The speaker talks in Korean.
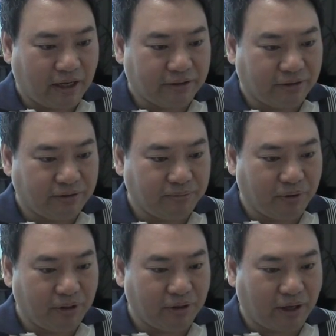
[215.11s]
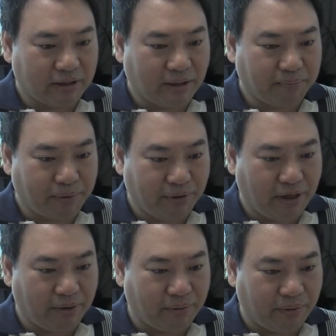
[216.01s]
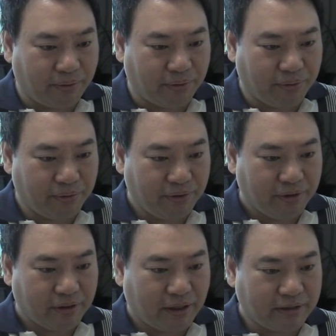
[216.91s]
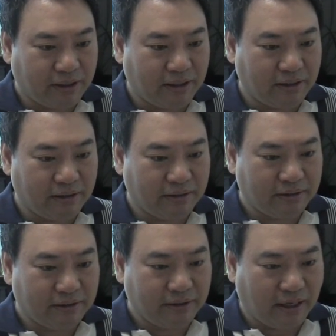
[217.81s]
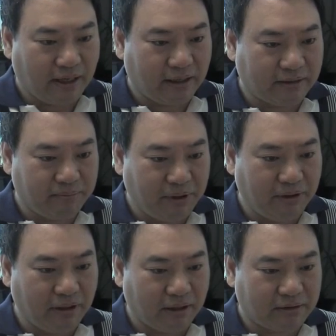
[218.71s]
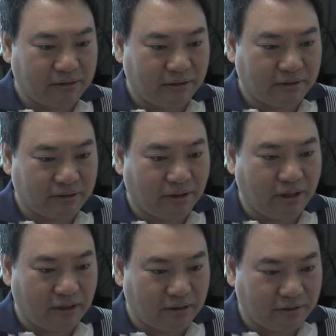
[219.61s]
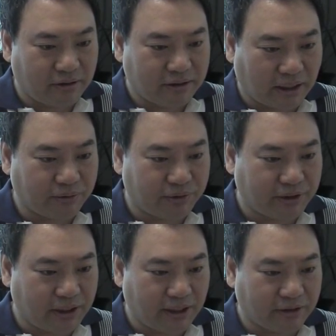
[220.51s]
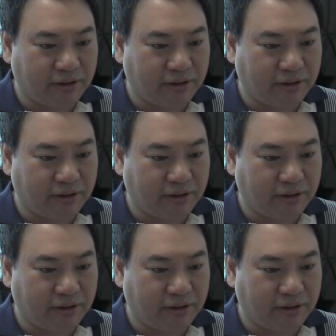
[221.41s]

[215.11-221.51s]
가정은 뭐예요? 가장 편하고 가장 나의 그 민낯을 드러내는 그 장소잖아요.